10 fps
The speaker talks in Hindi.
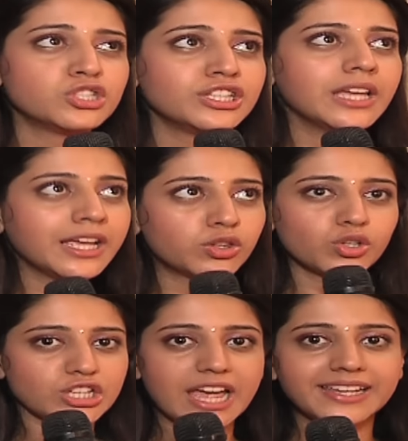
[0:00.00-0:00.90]
मुझे दिख
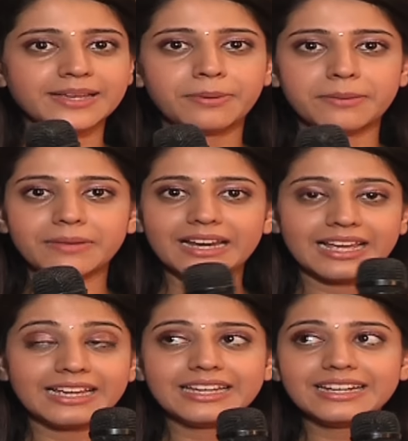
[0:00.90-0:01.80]
तो जाएगी पर
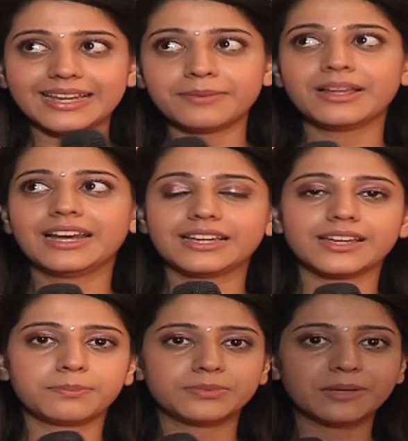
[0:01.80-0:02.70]
मिलेगी नहीं
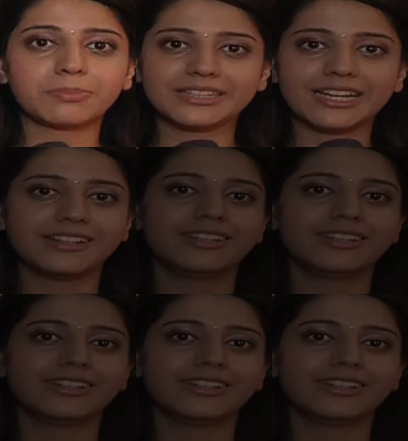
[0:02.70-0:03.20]
मिलेगी अब तक पता